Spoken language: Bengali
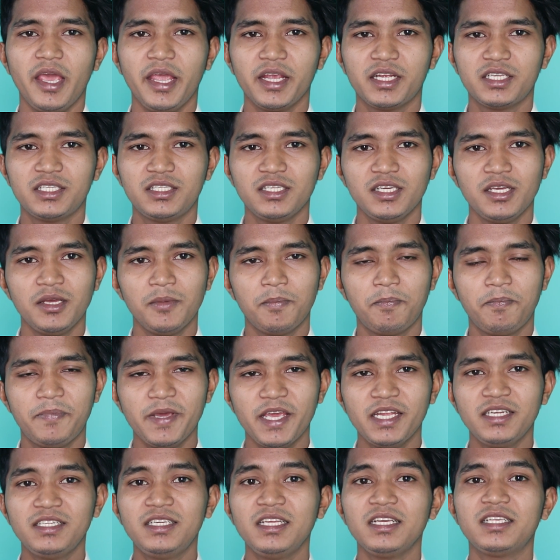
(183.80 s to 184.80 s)
একটি
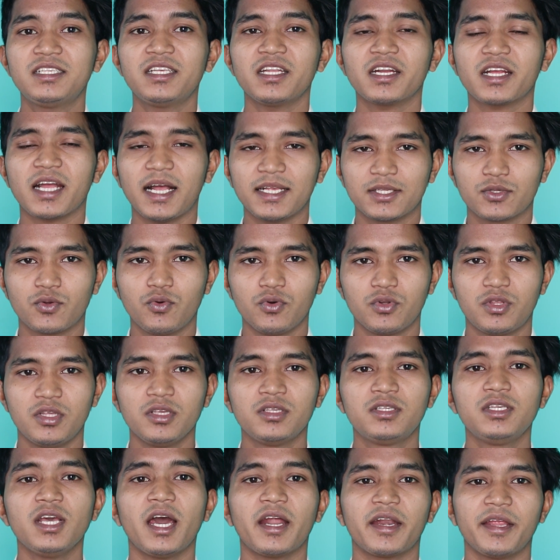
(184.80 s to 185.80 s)
পেডডিক্সের কাজ
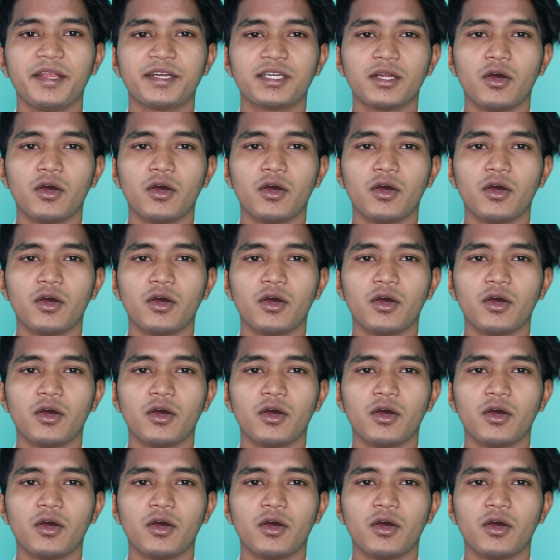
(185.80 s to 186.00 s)
করতেছি আর